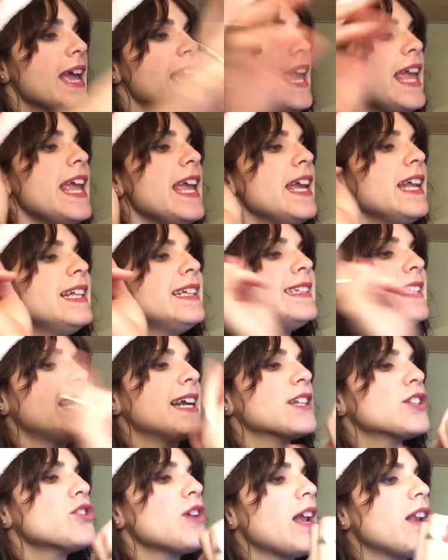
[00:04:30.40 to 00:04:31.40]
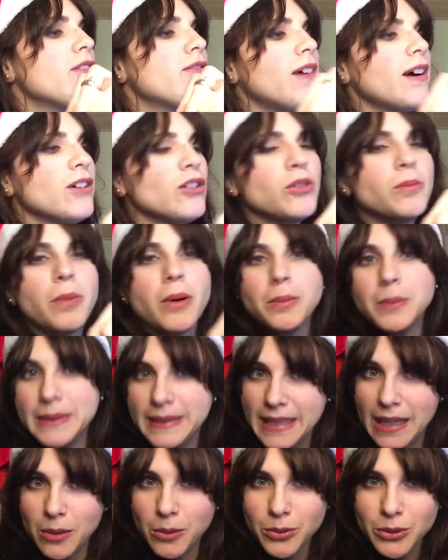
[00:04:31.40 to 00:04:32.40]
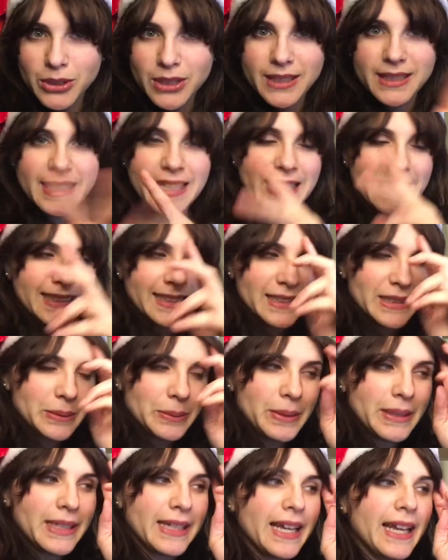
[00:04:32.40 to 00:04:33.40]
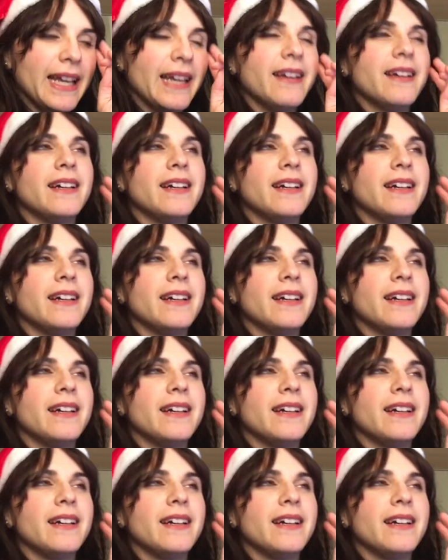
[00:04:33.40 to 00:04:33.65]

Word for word: E il terzo è il Funko Pop di Alus Silente, perché...